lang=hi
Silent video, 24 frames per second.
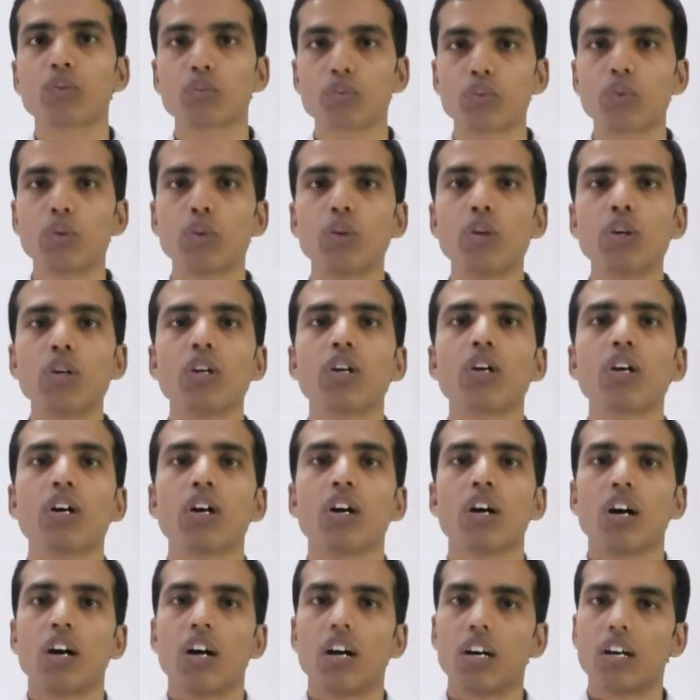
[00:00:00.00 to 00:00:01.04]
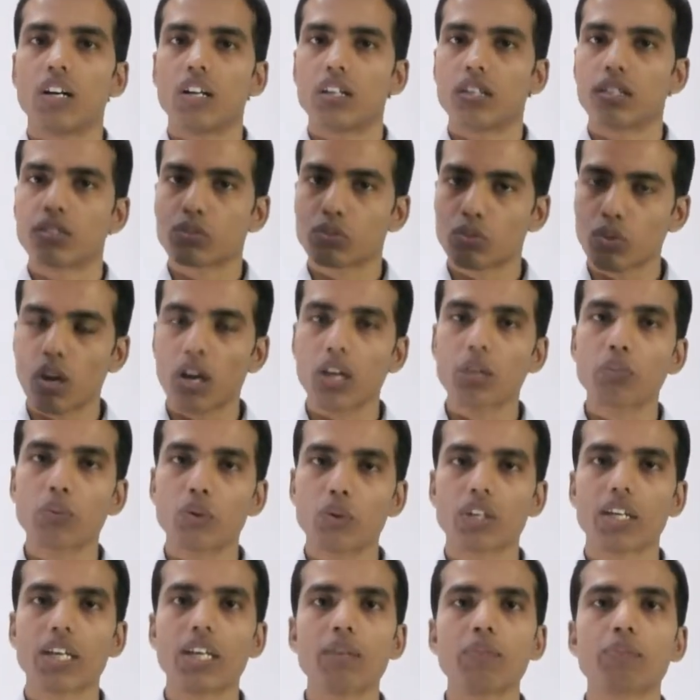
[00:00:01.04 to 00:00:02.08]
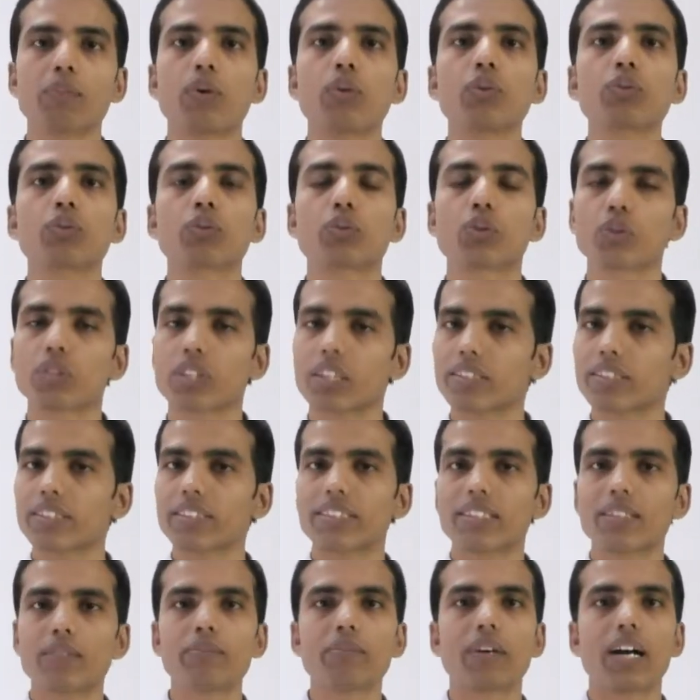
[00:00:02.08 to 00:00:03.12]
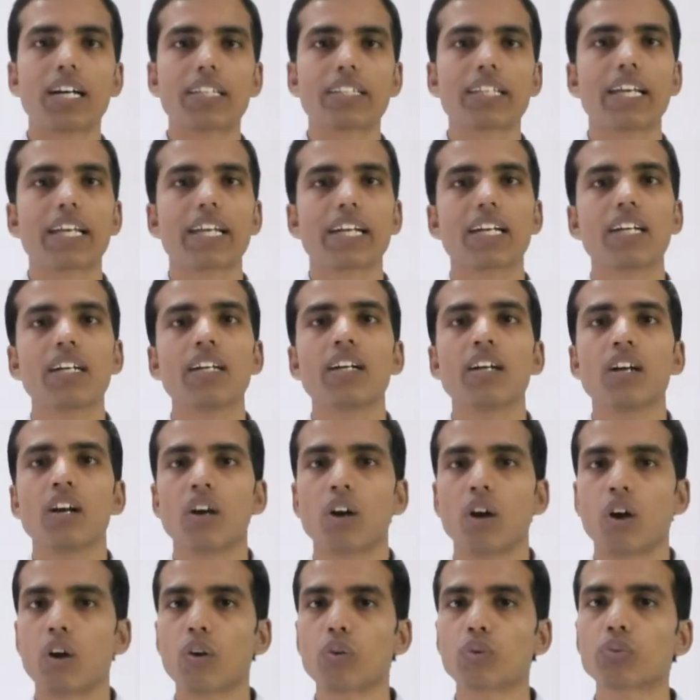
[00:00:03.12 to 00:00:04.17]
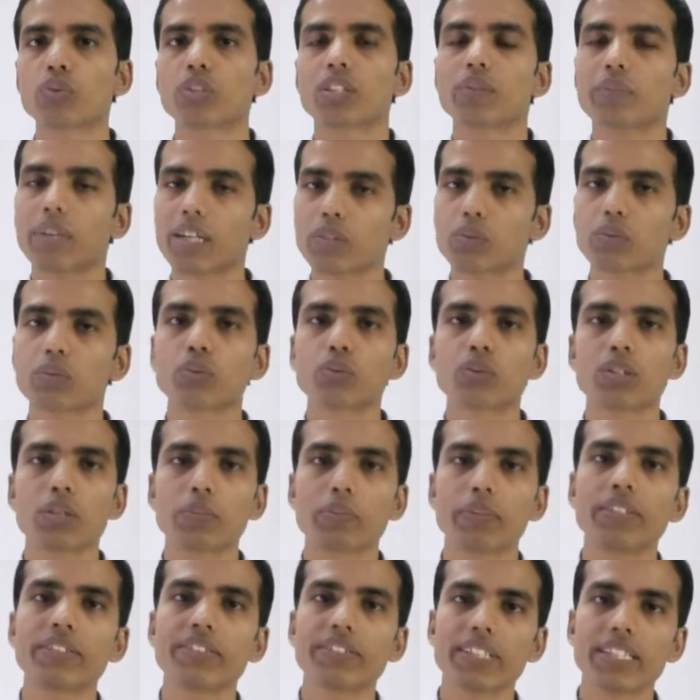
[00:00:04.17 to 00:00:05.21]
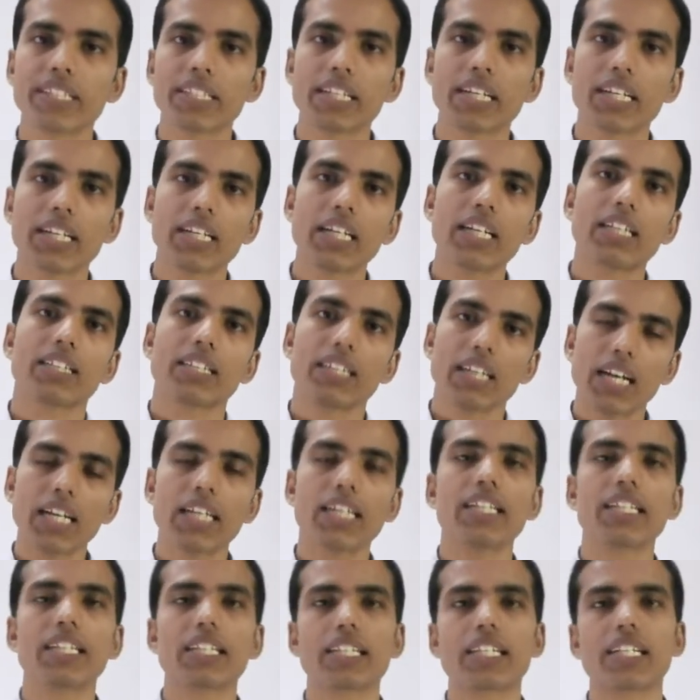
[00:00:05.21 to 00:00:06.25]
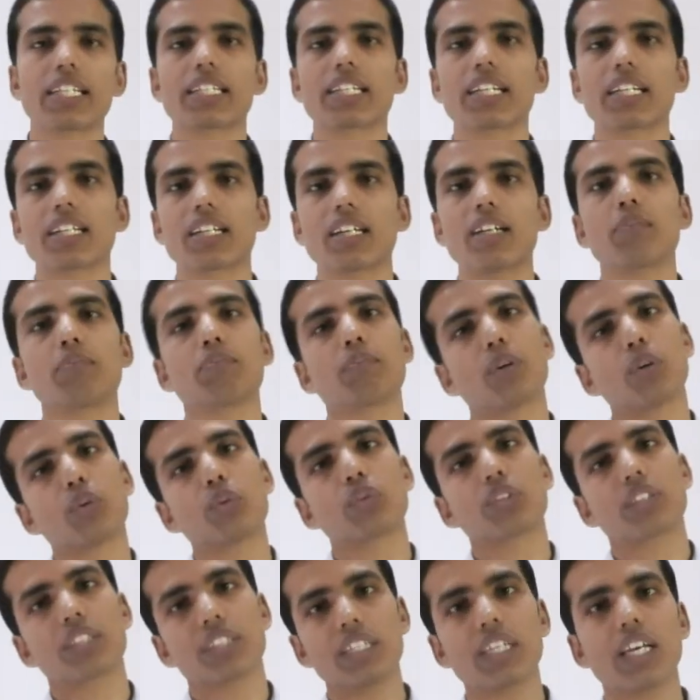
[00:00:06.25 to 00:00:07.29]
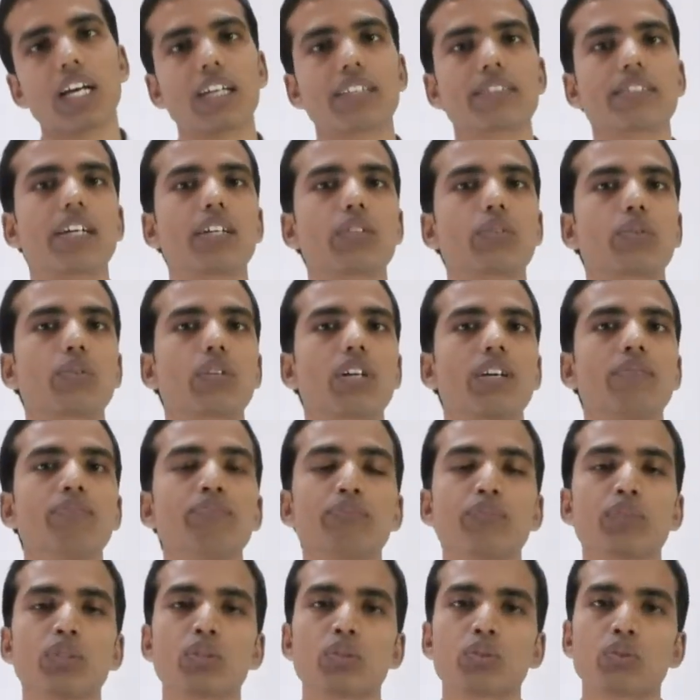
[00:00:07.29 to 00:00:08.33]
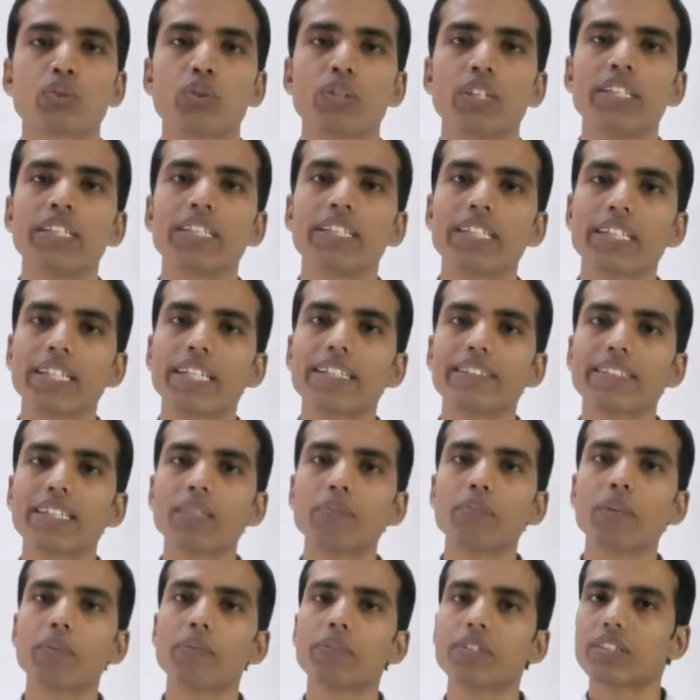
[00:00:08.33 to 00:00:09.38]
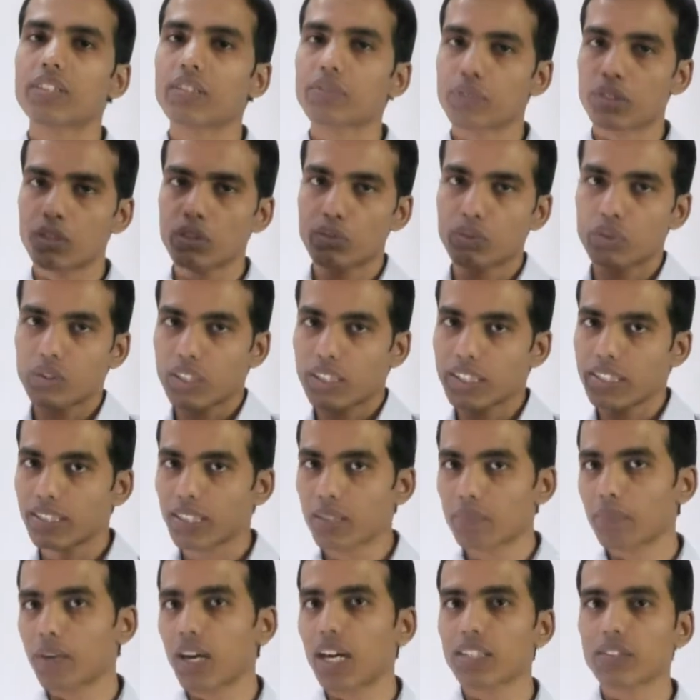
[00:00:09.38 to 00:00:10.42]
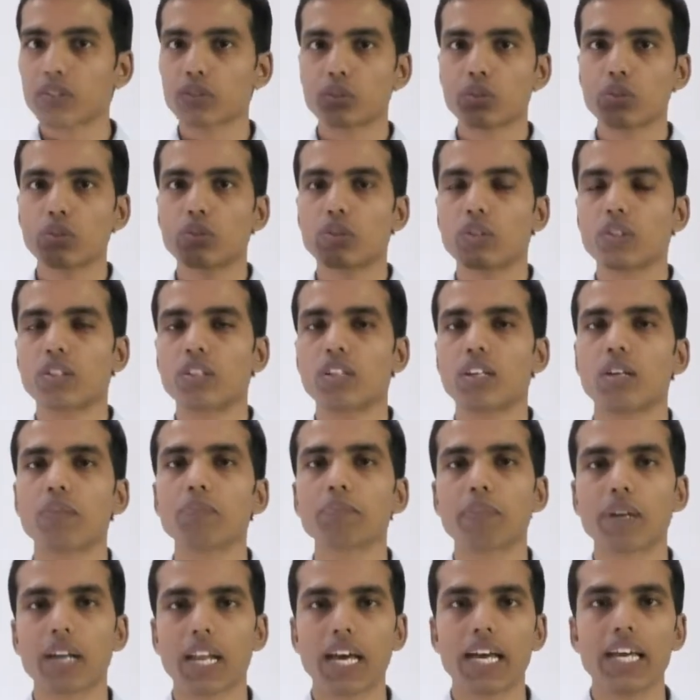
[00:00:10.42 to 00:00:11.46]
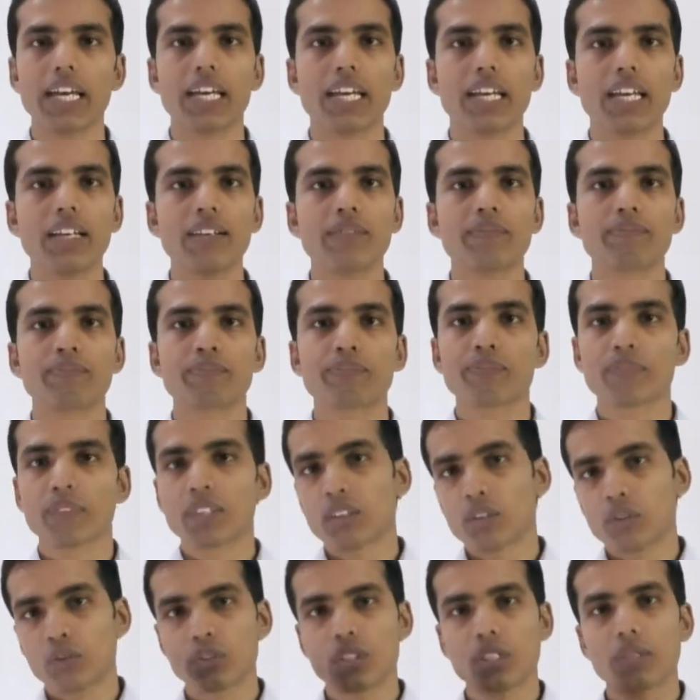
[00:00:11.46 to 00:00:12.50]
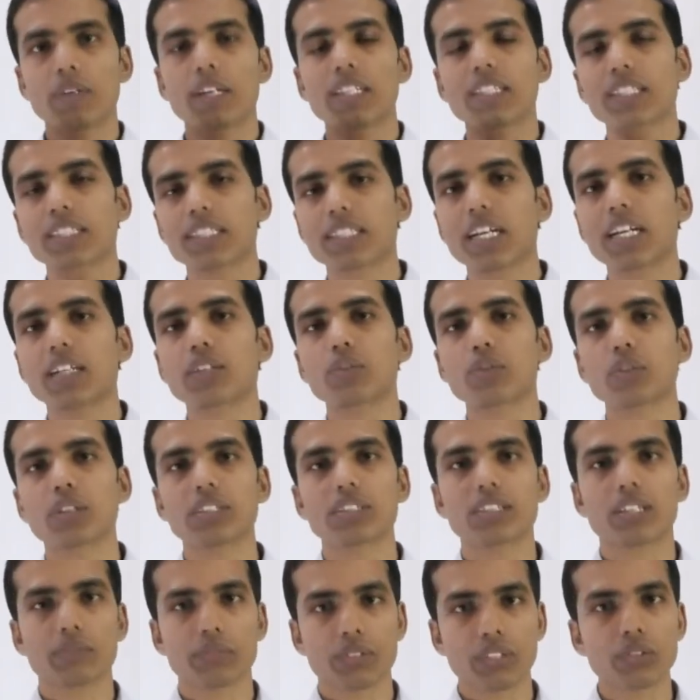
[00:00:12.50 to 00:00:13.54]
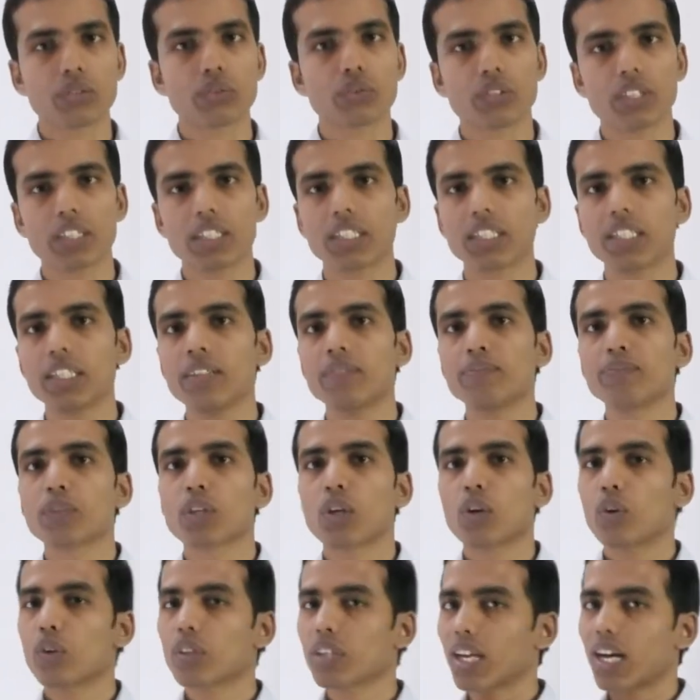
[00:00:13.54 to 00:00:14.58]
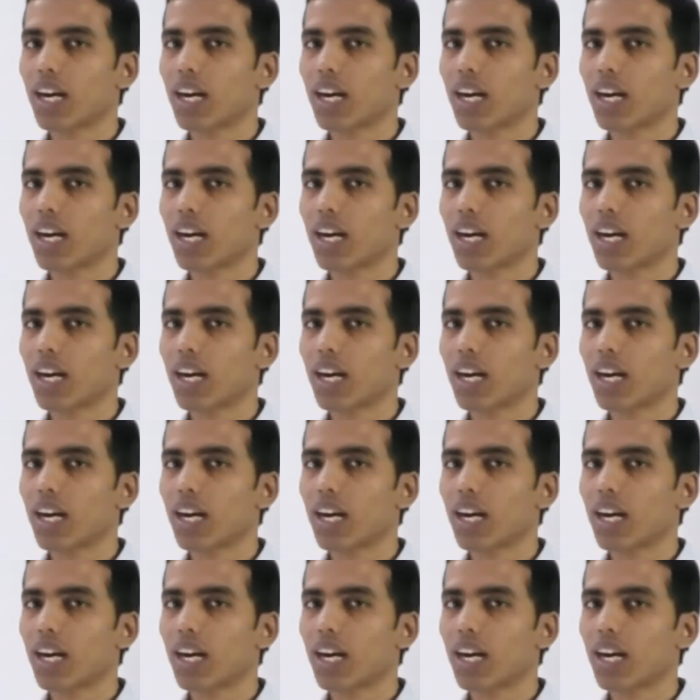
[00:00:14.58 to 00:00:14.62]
वो सॉल्व होके बहुत छोटा सा टर्म आ जाएगा और उसके बाद उसको डिफ्रेंशिएट करना या इंटीग्रेट करना बहुत ही आसान होगा तो इंटीग्रेशन में भी सब्सटीट्यूशन इसके बाद जो हम पढ़ाए हैं उसके बाद स्टार्ट होगा सब्सटीट्यूशन ही और